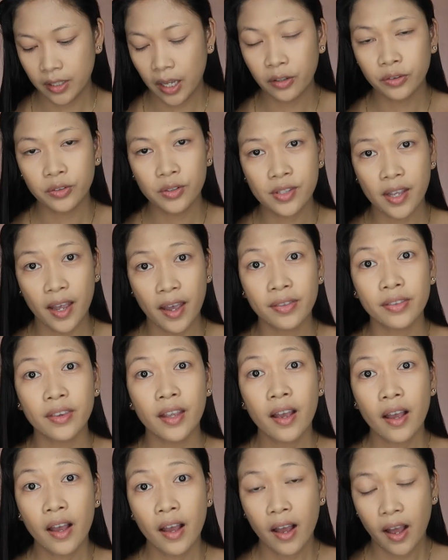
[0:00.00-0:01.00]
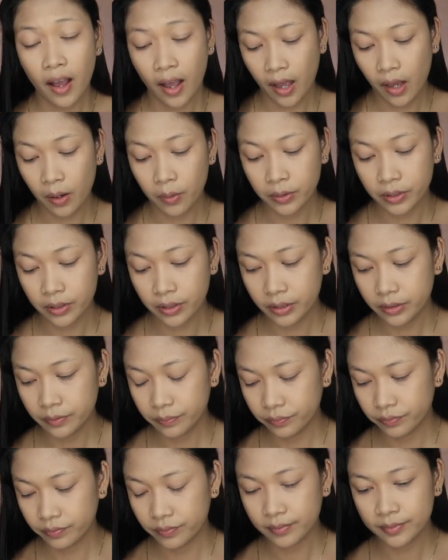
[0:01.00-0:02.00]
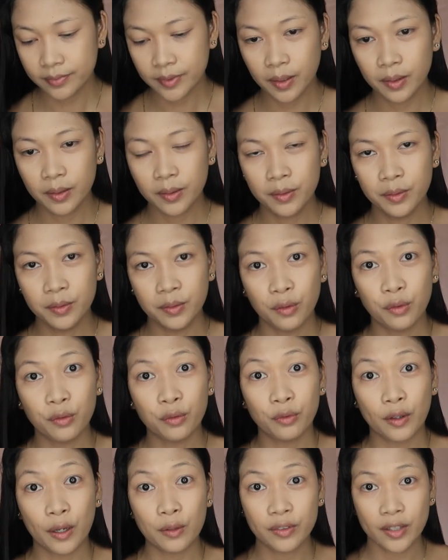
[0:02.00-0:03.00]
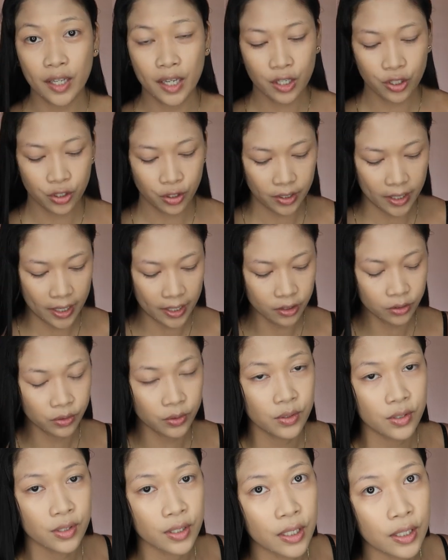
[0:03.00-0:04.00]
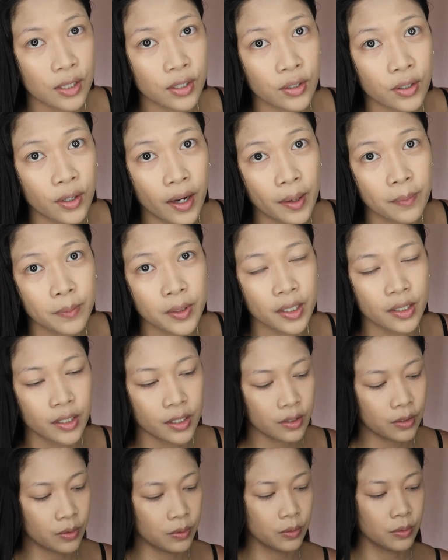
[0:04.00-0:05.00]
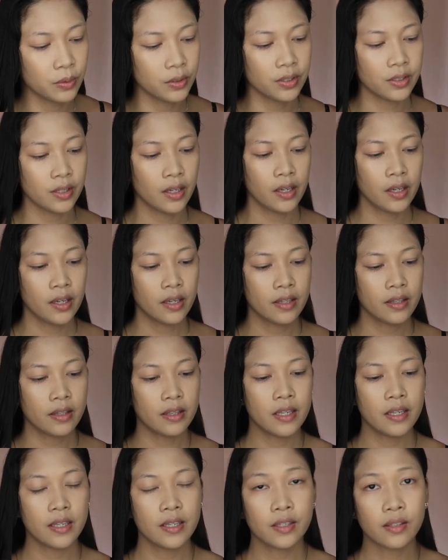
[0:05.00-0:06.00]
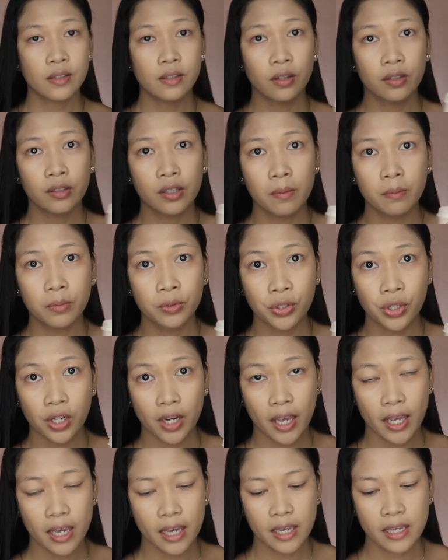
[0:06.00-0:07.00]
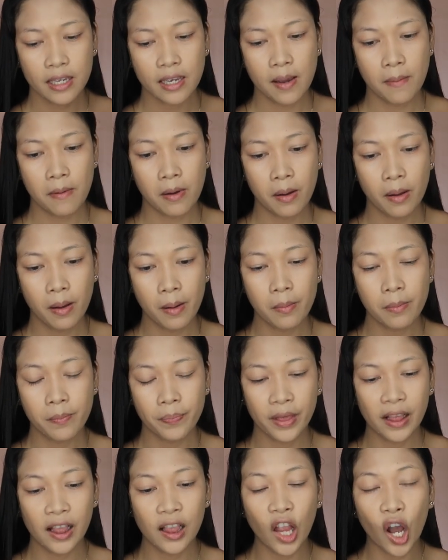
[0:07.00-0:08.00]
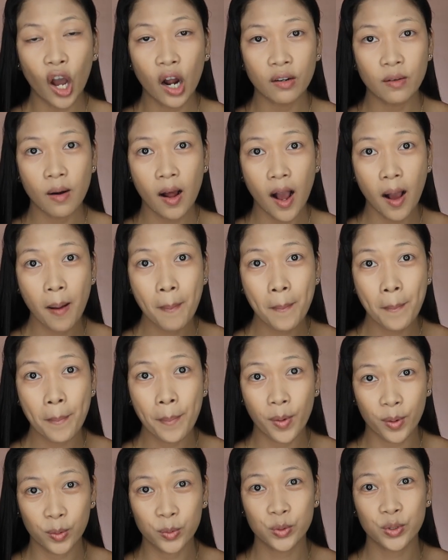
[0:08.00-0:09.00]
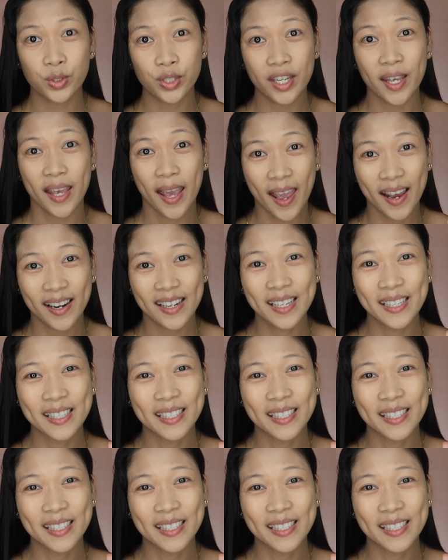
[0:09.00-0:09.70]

Now to set our foundation and concealer, I'm gonna use this Laura Mercier, Laura Mercier.